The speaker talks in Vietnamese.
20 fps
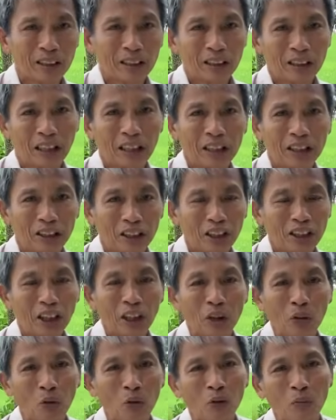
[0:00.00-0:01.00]
thì sức
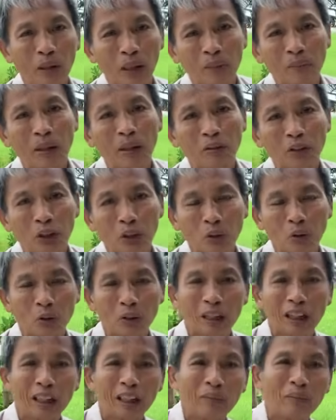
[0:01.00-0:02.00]
hiểu của mình bao nhiêu
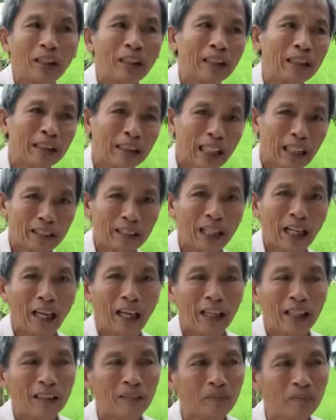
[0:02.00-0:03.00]
thì mình nhắc
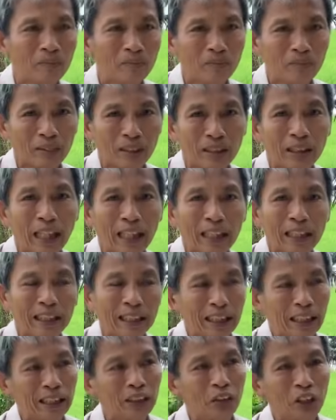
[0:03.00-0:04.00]
nhở đây
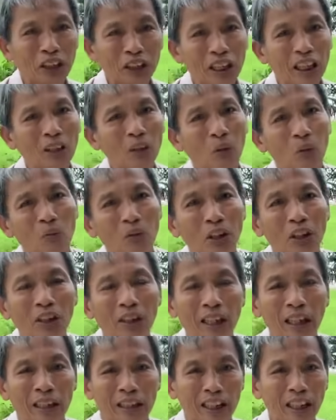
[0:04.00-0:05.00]
chỉ duy nhất cũng như
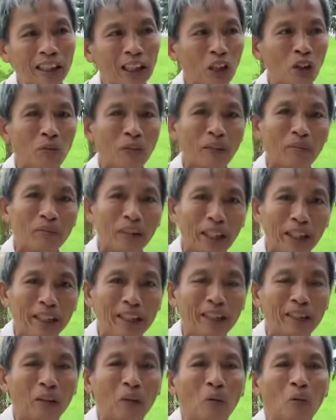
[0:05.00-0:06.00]
là trích yếu pháp lý
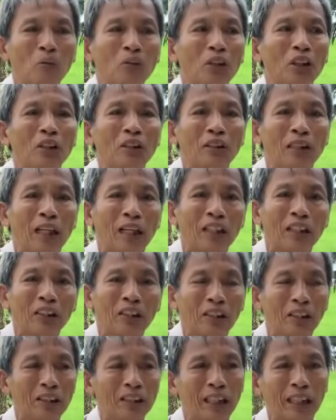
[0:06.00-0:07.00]
cũng như là
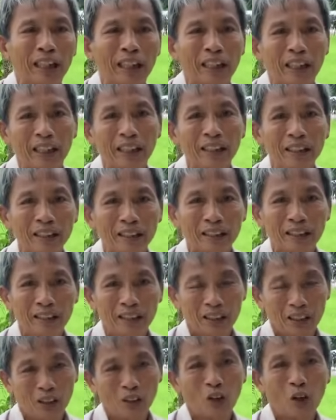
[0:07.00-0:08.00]
lựa những cái
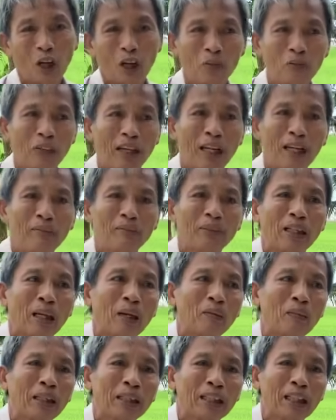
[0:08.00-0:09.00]
đoạn pháp
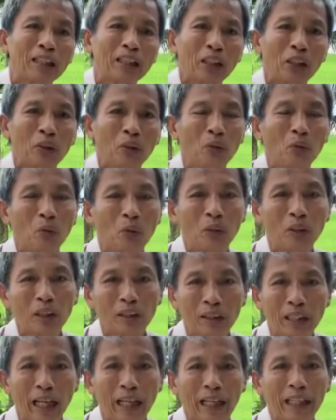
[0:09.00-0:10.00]
nào mà tất yếu của đức
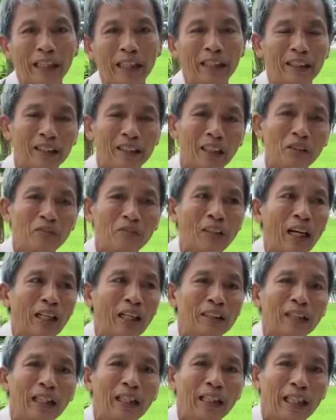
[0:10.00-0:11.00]
thầy đức phật
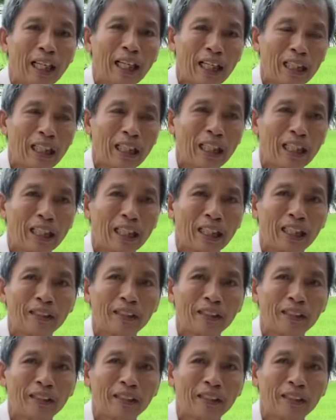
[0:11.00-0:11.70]
và các cái